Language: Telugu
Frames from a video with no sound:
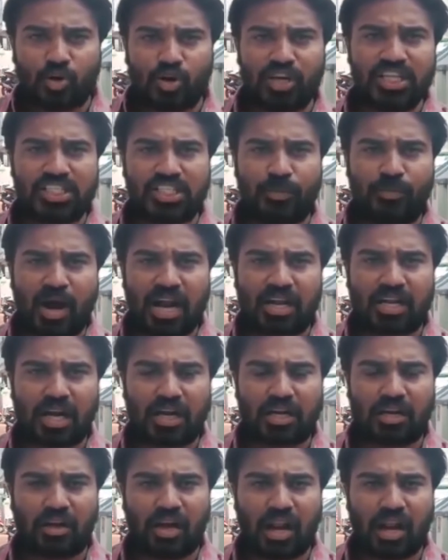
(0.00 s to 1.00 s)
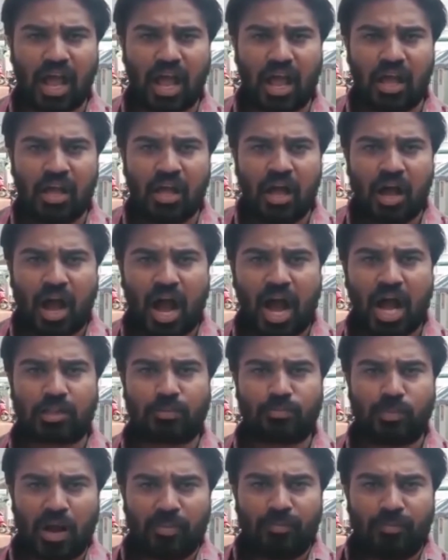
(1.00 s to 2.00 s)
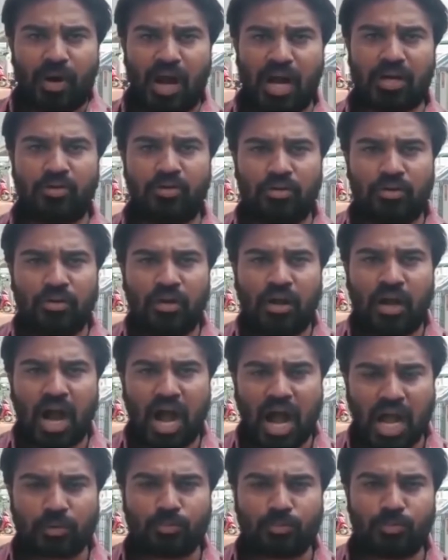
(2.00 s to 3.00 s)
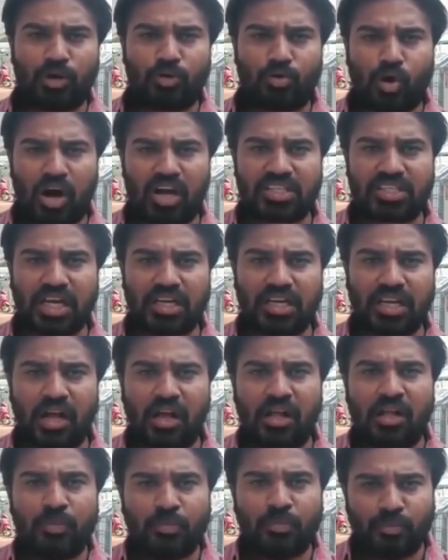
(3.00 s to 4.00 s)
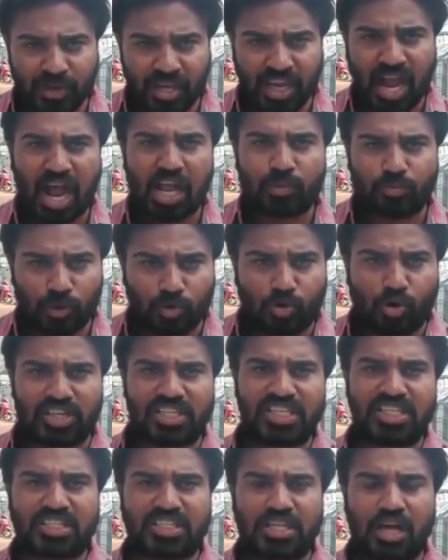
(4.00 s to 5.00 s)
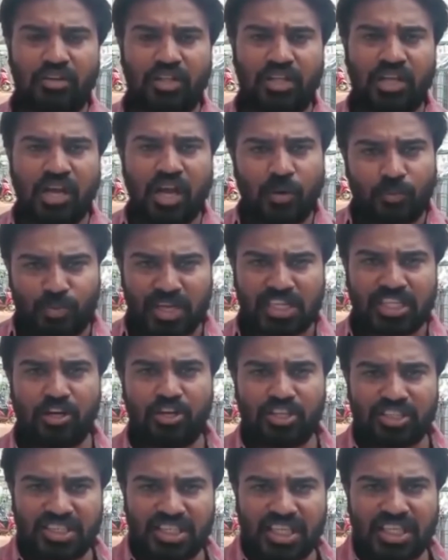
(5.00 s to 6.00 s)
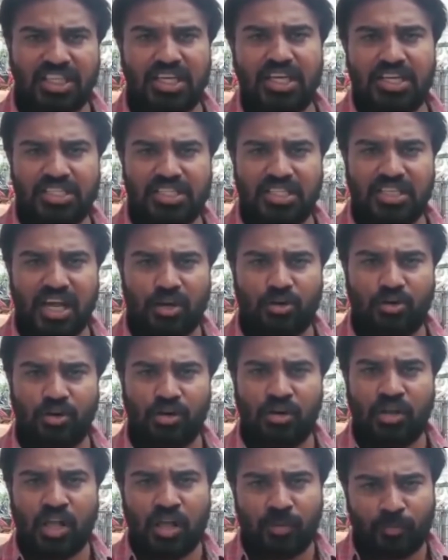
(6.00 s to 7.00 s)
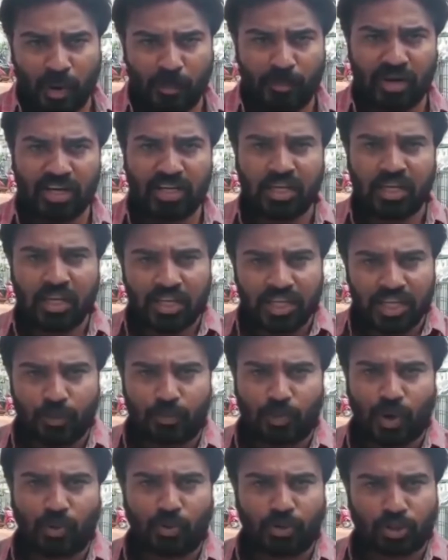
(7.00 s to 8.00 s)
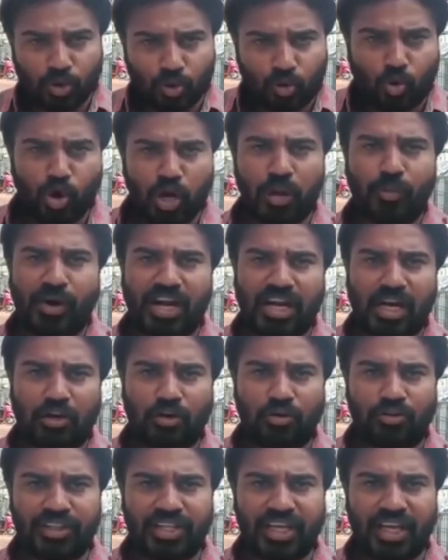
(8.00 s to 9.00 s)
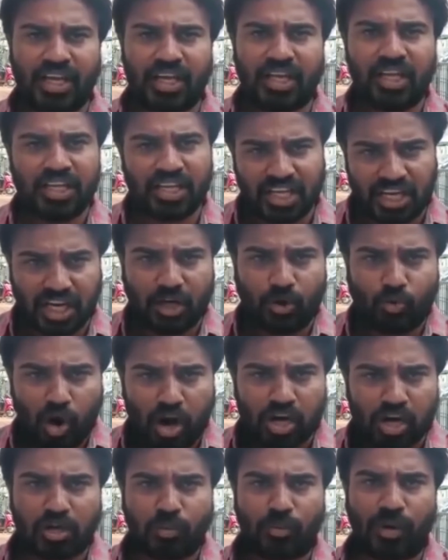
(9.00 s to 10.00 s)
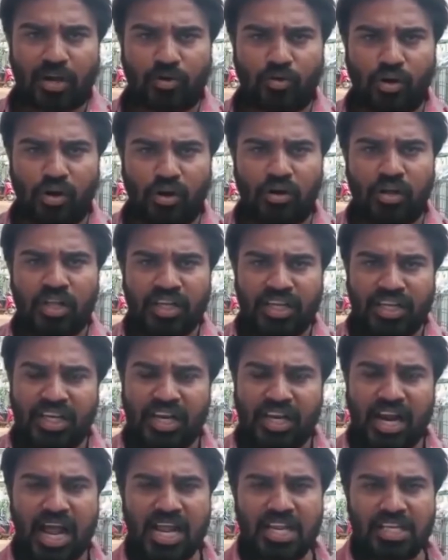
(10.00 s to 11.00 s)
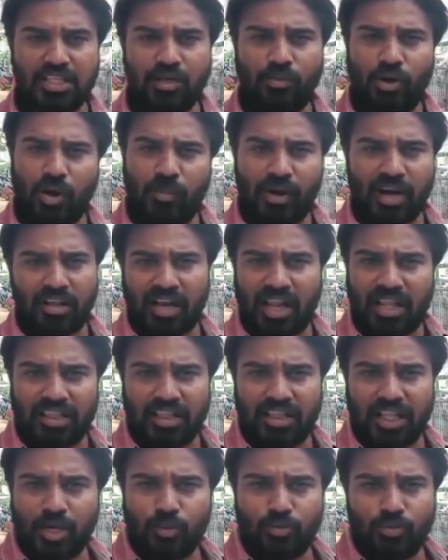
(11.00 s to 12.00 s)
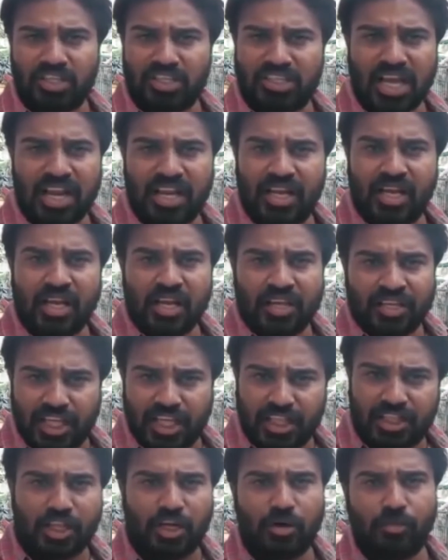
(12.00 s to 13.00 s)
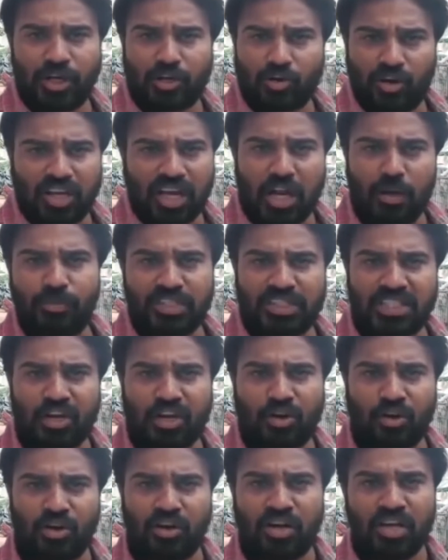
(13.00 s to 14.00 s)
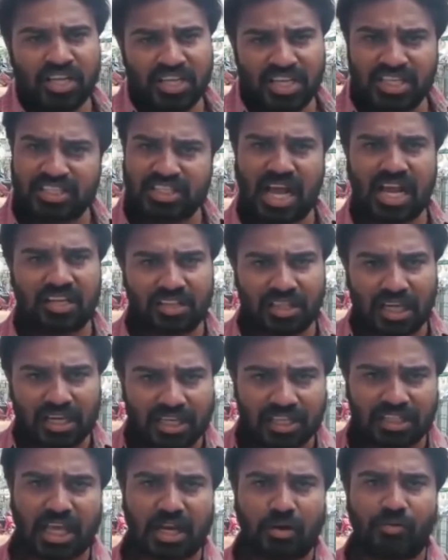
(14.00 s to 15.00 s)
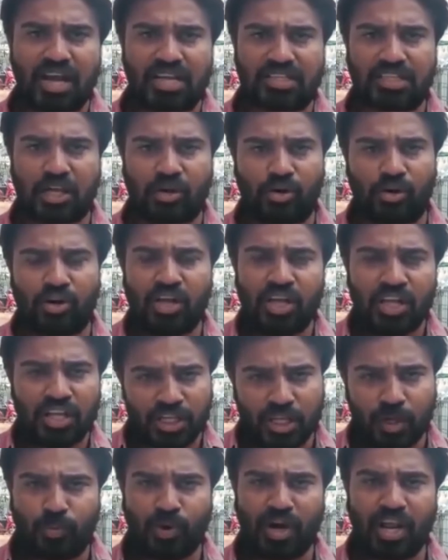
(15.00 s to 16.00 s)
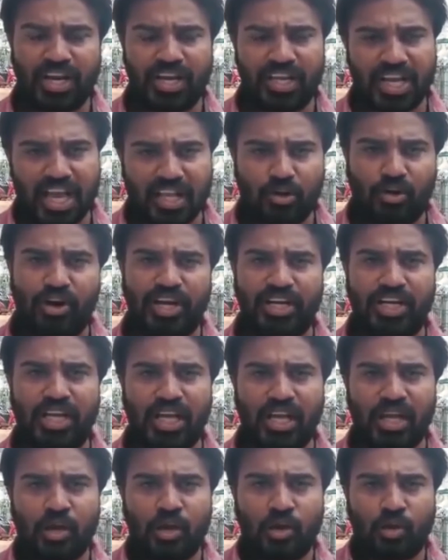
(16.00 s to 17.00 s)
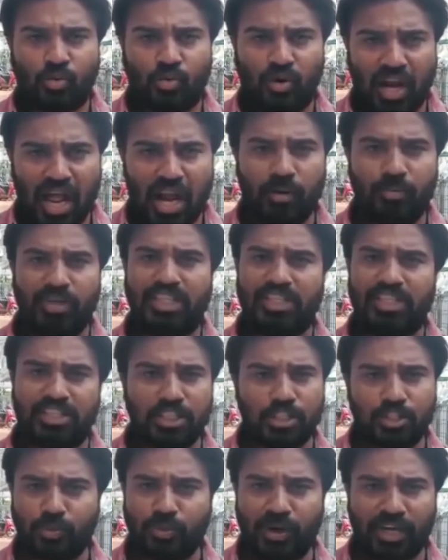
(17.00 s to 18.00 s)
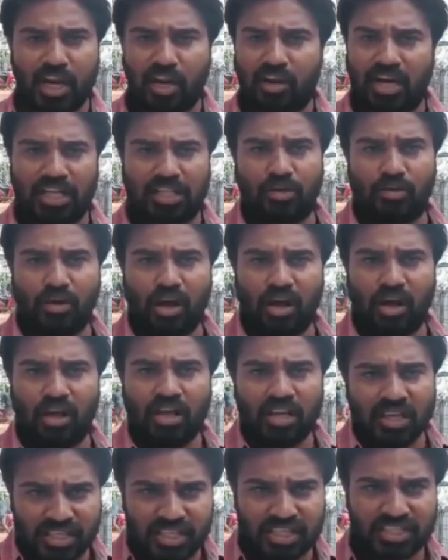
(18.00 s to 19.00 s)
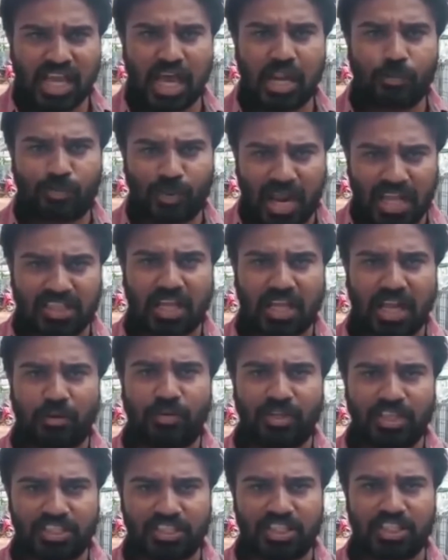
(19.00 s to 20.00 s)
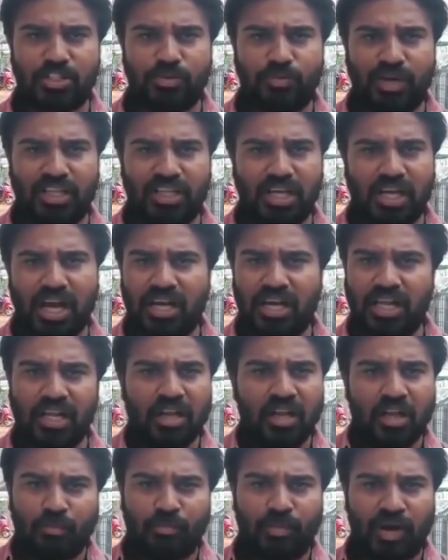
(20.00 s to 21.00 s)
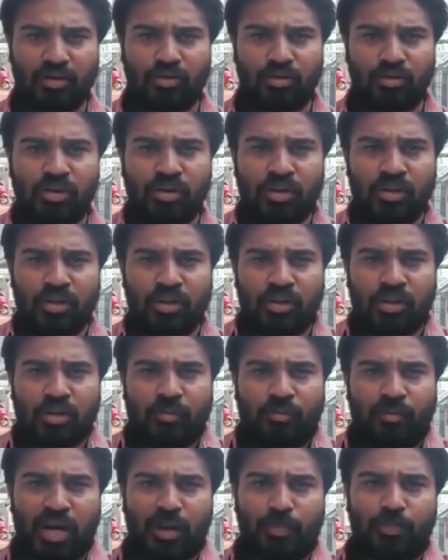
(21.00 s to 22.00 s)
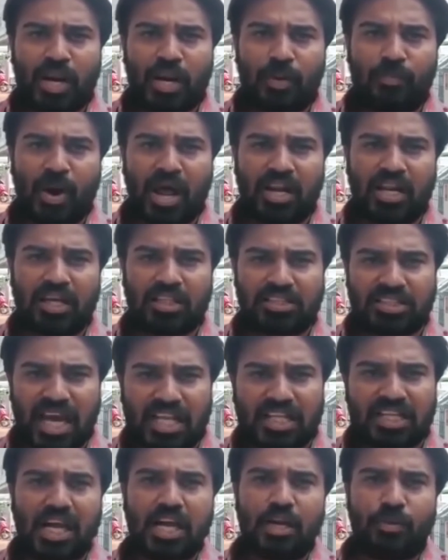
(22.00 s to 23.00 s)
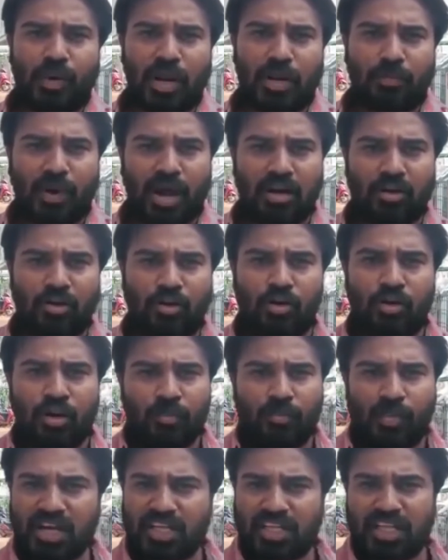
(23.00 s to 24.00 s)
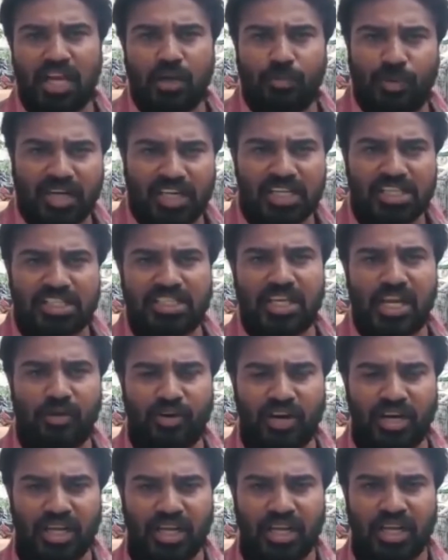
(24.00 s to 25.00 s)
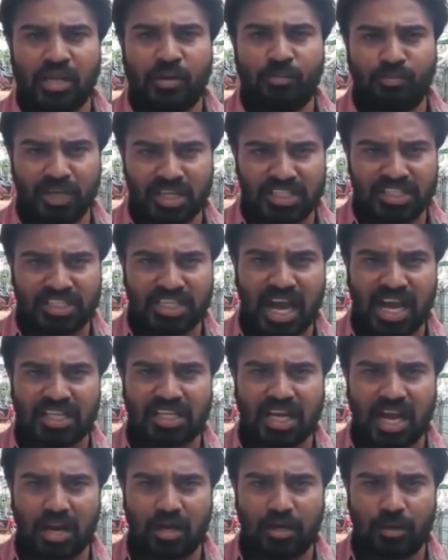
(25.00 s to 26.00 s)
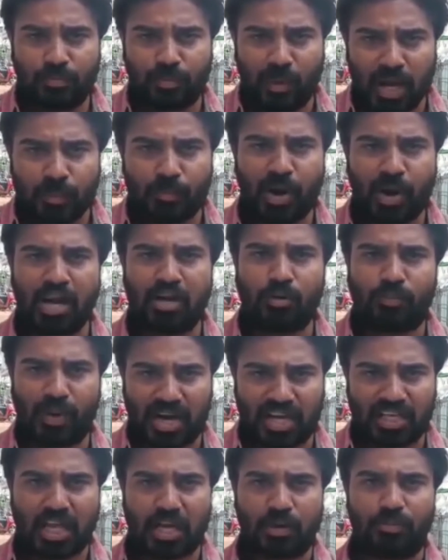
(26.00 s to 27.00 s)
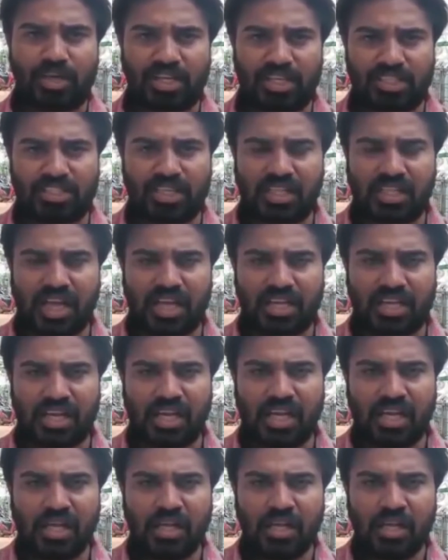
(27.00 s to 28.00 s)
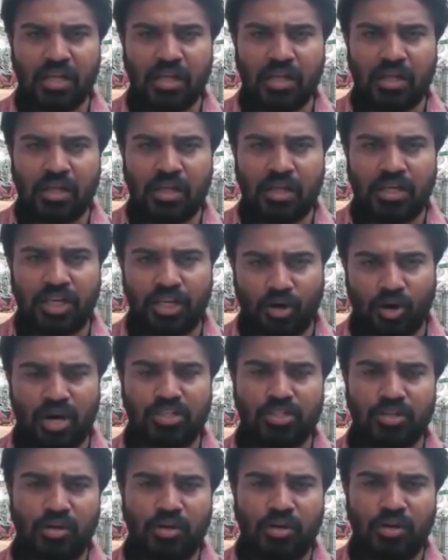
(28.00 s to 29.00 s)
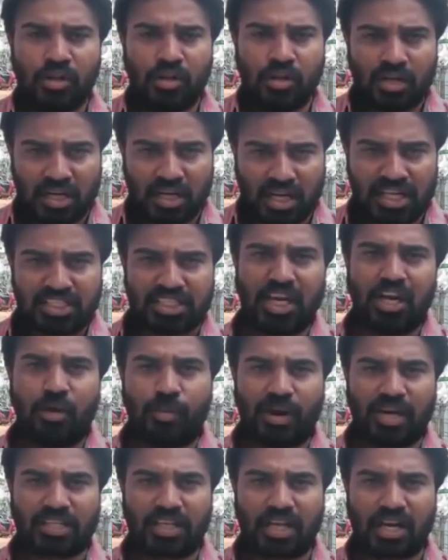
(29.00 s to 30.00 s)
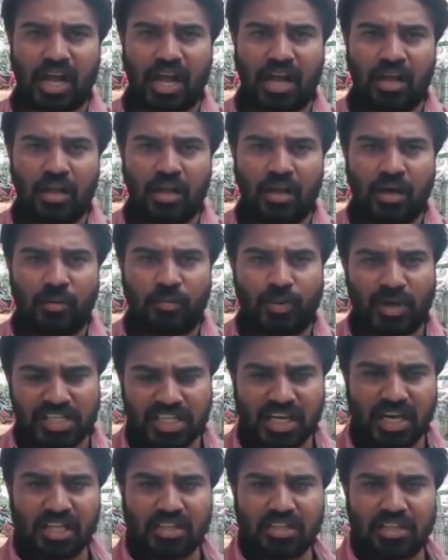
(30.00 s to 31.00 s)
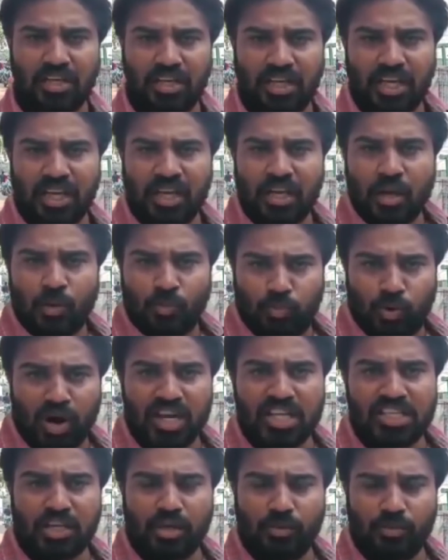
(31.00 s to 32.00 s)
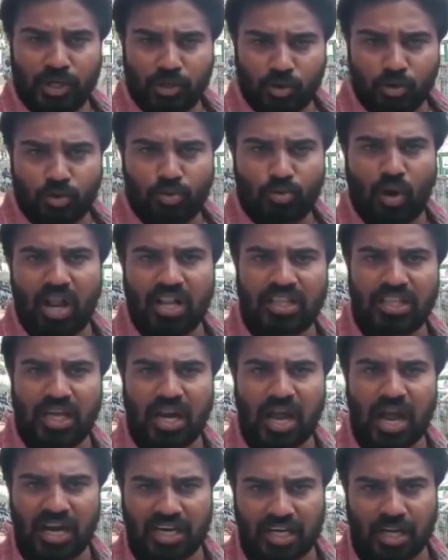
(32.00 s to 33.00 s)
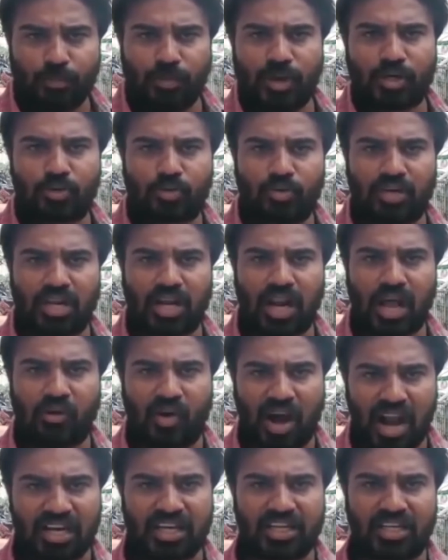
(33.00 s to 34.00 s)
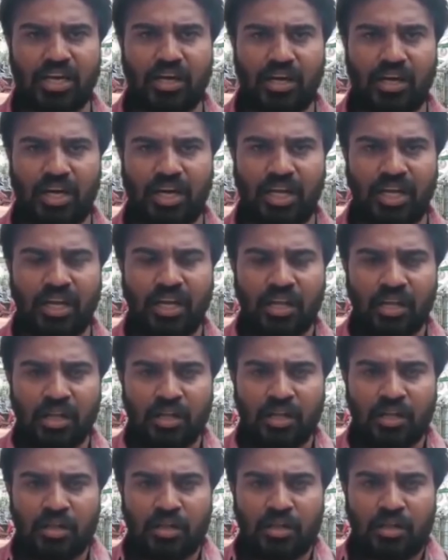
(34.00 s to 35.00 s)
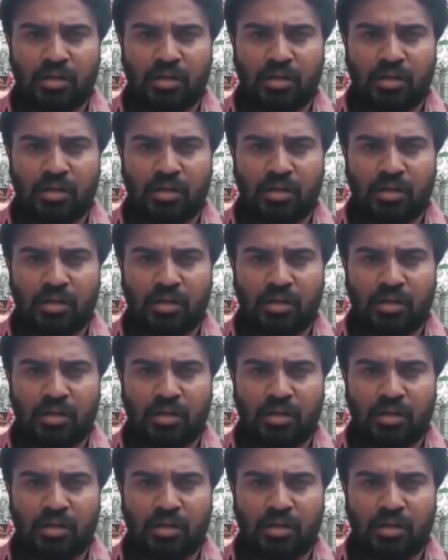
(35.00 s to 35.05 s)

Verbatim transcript: దాని గురించి మాట్లాడటంలా ఆత్మాభిమానం ఆత్మఘోష అంట మీ ఆత్మ ఘోషిస్తా ఉంది ప్రజలు చేత్కరిస్తున్నారు మమ్మల్ని ఈ ప్రభుత్వం కూలిపోయేటట్లుంది ఇంకా ఓట్లు పడవు ఈ రాయలసీమలో మనల్ని అందరినీ ముందుసారి నెత్తిన పెట్టుకొని గెలిపించారు ఈసారి తన్ని తరివేస్తారు ఇప్పుడైనా ఏదో ఒకటి కులాల మధ్య చిచ్చు పెట్టాం గతంలో ఈసారి ప్రాంతాల మధ్య చిచ్చు పెడితే గానీ మనం మన పరిపాలన చాతగారి పరిపాలన పక్కదారి పట్టించలేమని మీ చాతగారి పరిపాలన పక్కదారి పట్టించేదానికి ఈరోజు గజ్జలను పెడతారా ప్రజలందరినీ పోలీసులు పెట్టుకుని తోలుతారా అడ్డం పెట్టుకుంటారా వాలంటీర్లని